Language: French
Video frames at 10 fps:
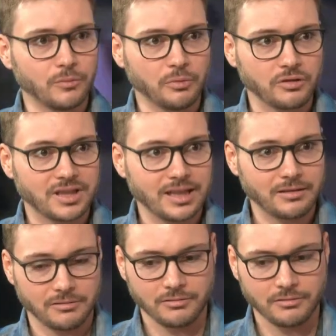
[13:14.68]
de procès
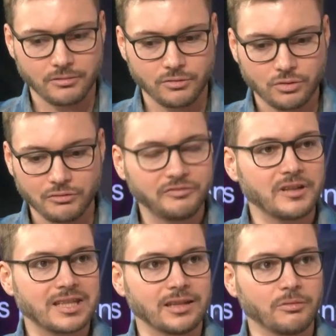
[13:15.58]
que, que je trouve
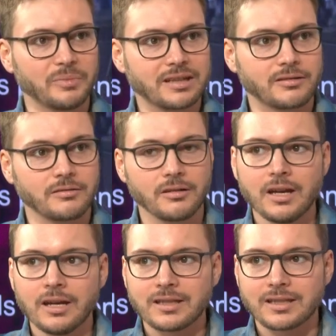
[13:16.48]
fascinant parce que
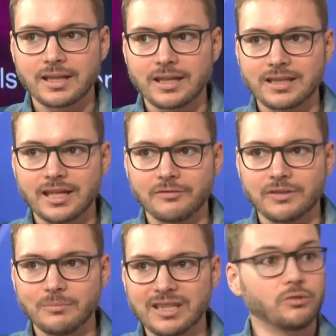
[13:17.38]
c'est un
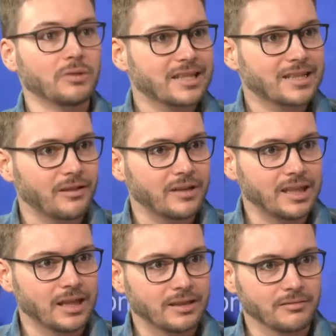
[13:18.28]
film qui nous laisse
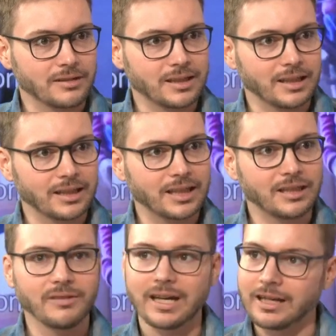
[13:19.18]
travailler, euh, c'est-à-dire
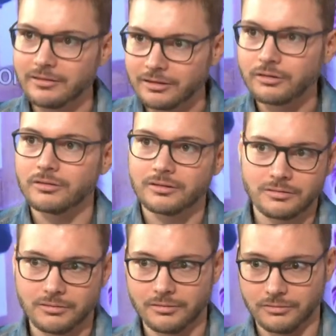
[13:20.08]
qui va,
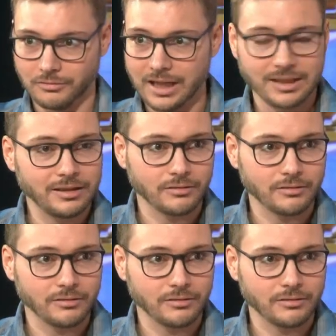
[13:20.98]
euh, tu l'as dit,